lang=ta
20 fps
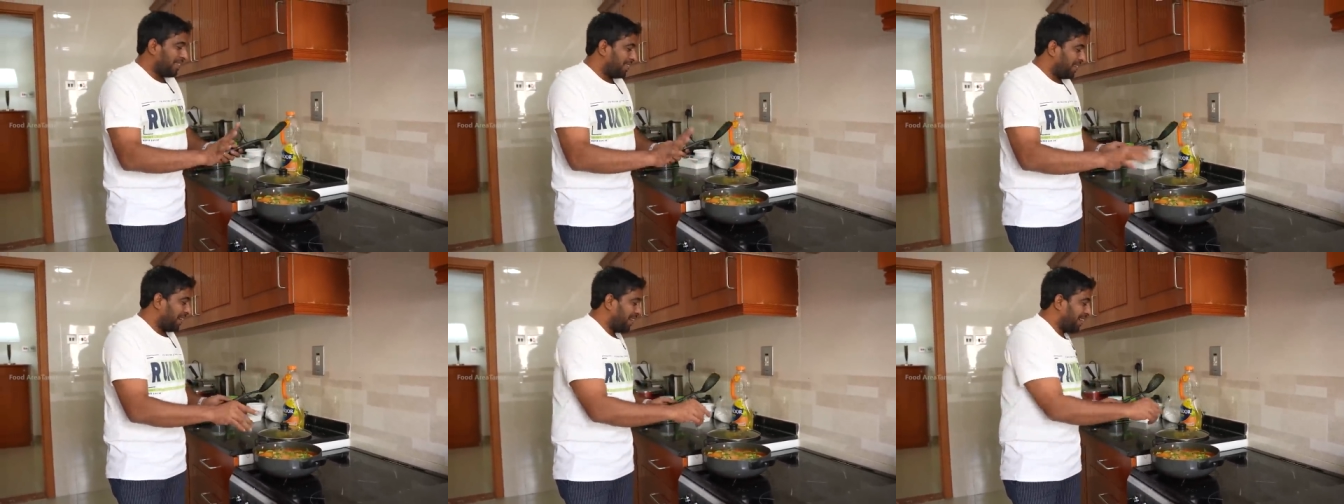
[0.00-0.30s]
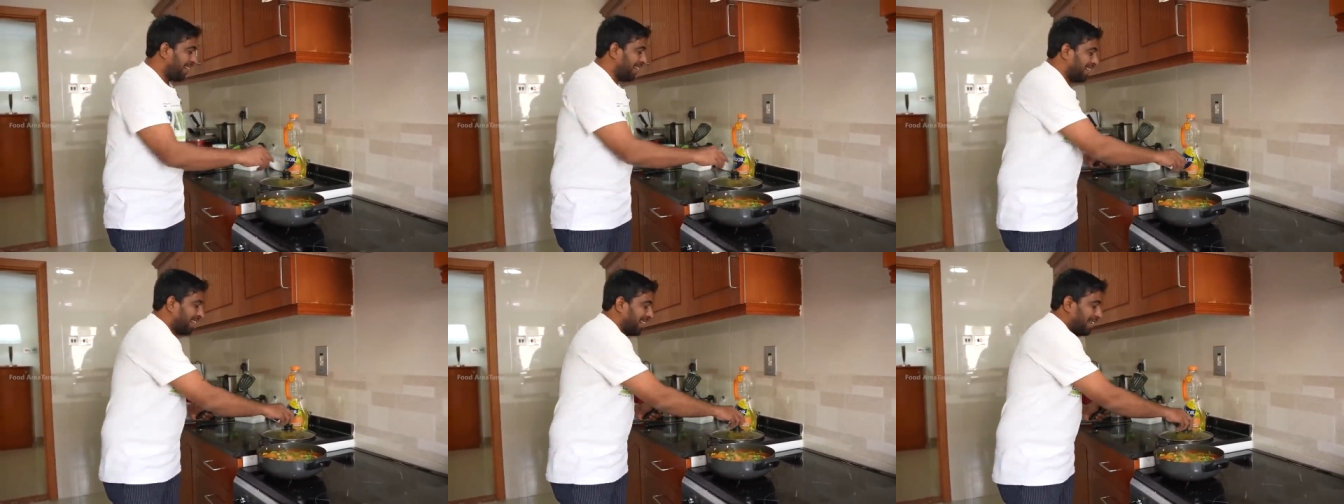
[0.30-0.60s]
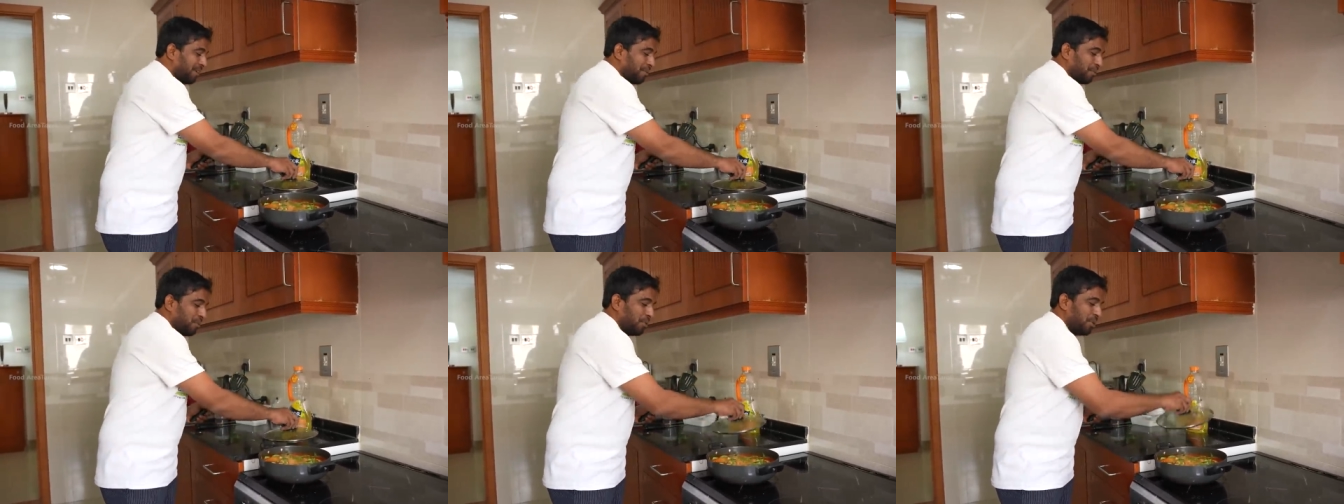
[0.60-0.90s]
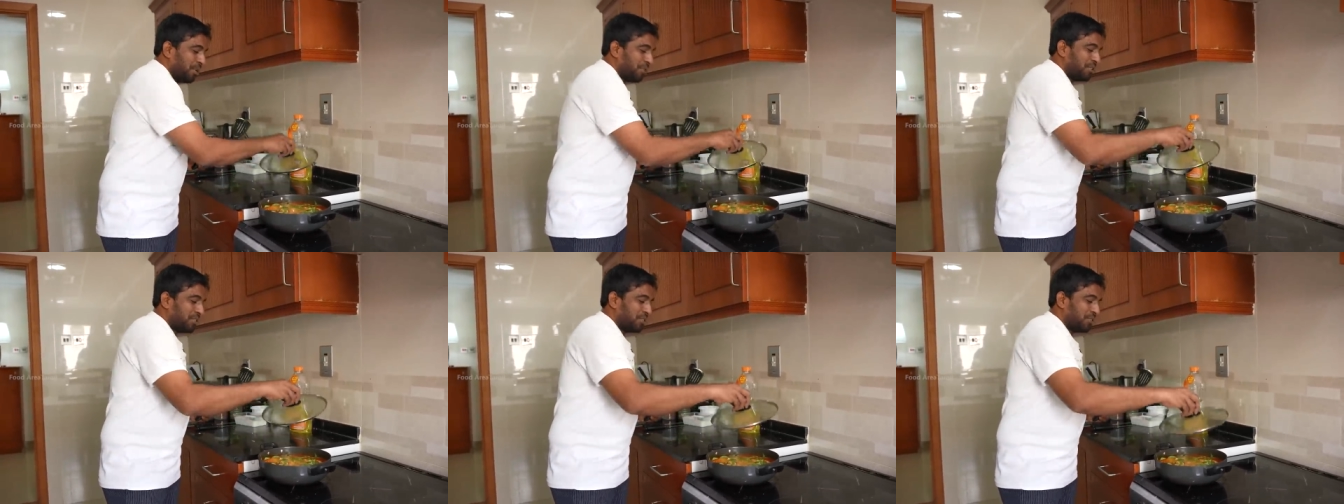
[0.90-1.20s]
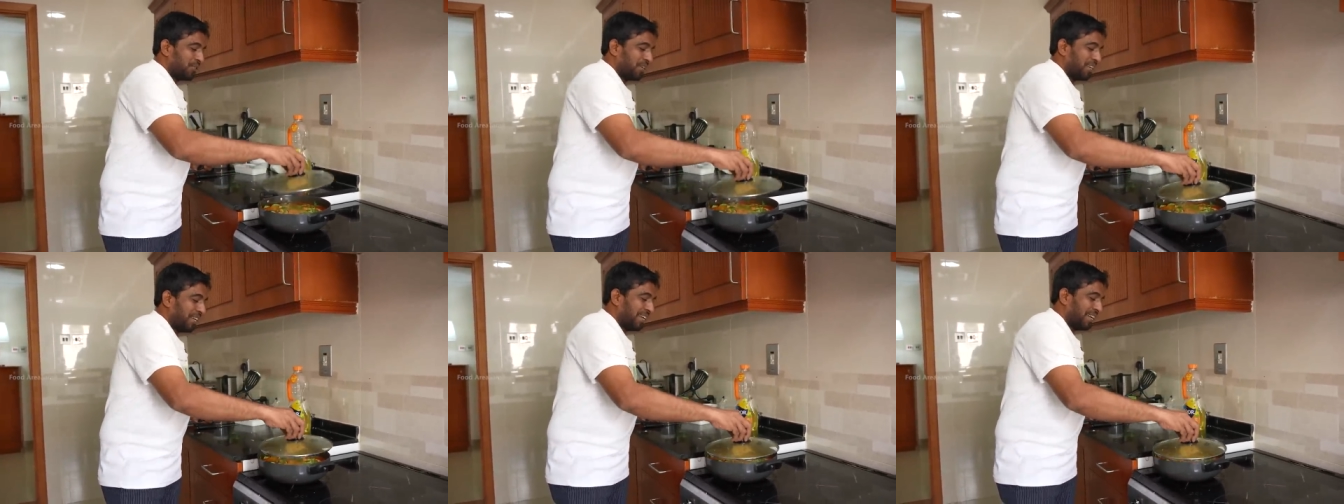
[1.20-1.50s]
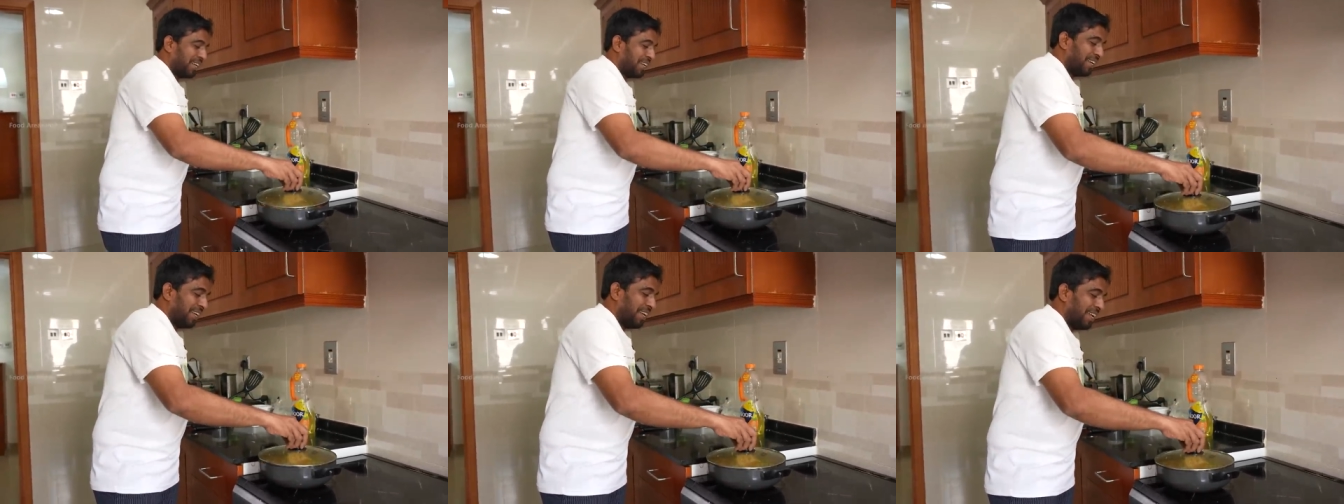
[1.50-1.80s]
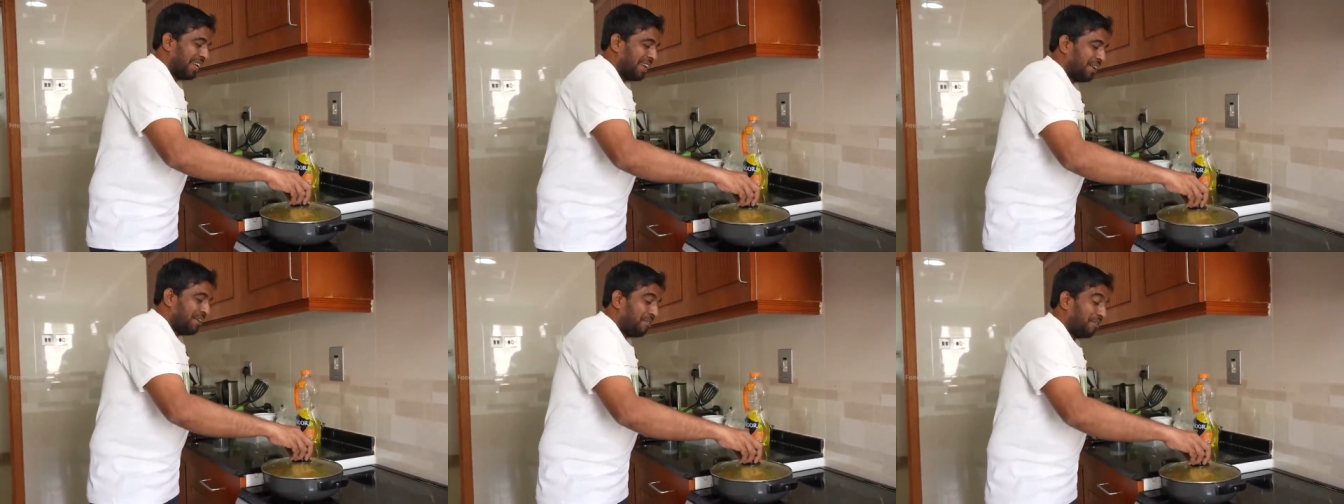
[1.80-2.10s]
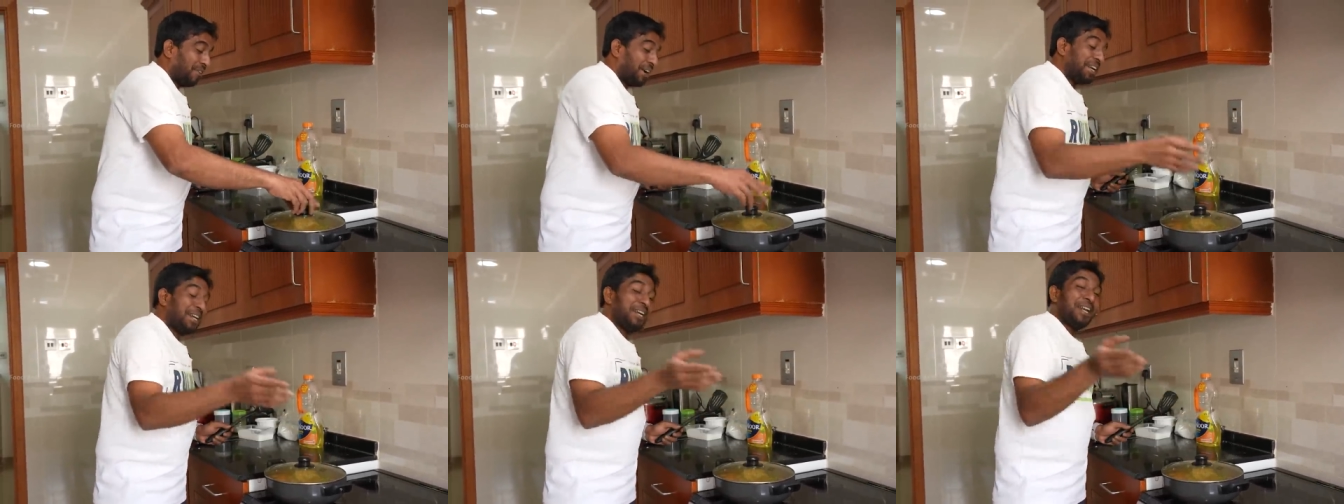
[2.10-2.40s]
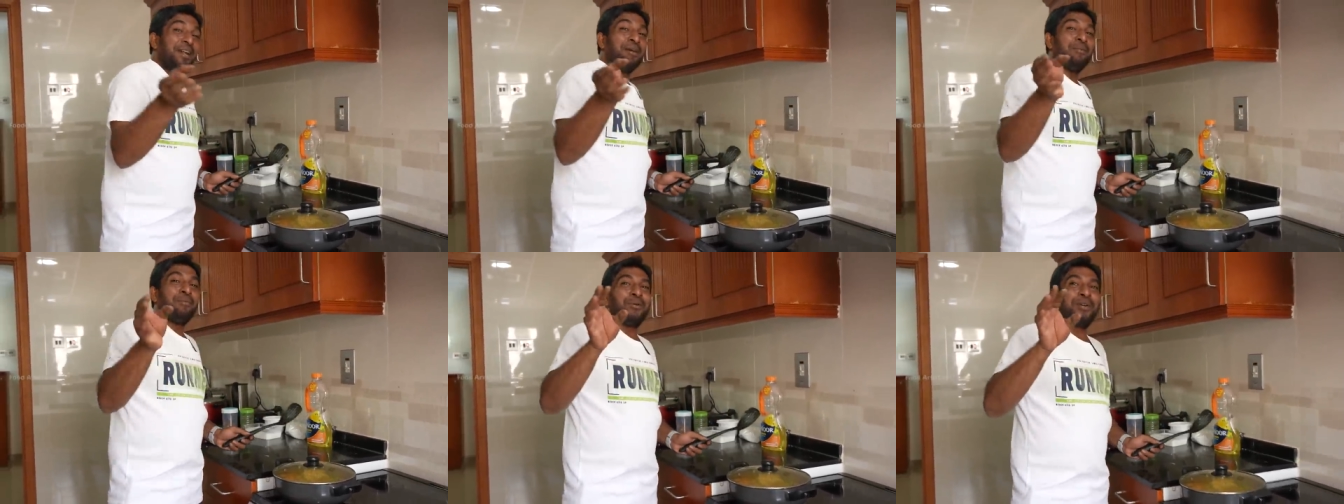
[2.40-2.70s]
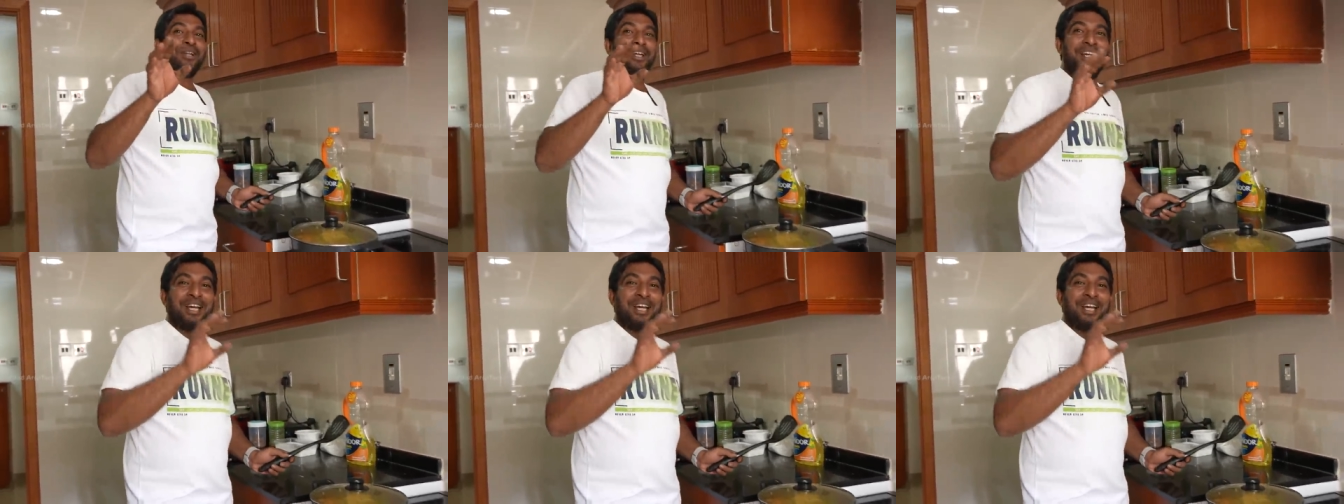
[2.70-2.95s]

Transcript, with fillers: இந்த ஹீட்லேயே மூடி வச்சிட்டோம்னா ஃபைனலாக போட்ட